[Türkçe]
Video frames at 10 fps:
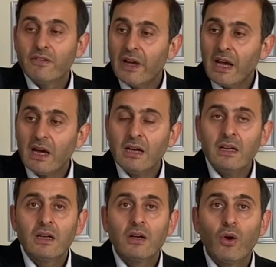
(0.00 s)
veya
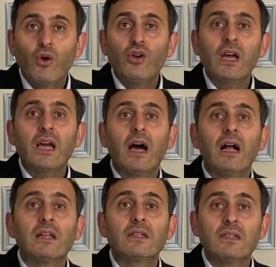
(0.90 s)
örnek
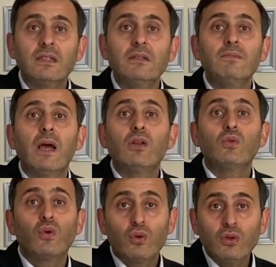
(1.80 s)
aldığın
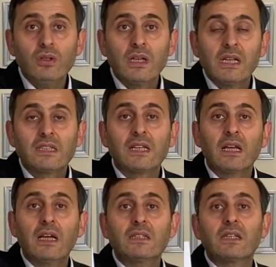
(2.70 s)
mentörün
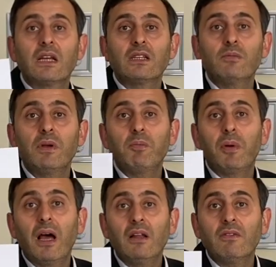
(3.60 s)
sana hazırladığı bir
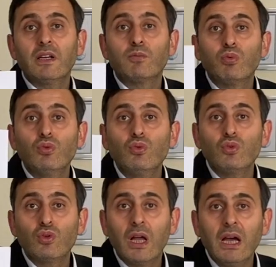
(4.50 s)
plan var. Bunu
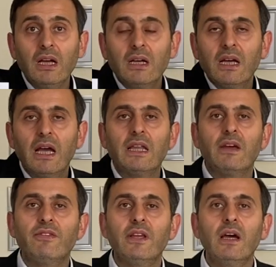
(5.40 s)
uygula,
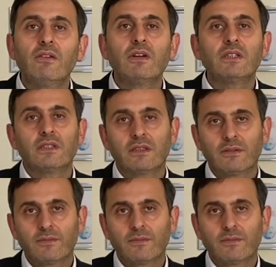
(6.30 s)
hedefine varırsın.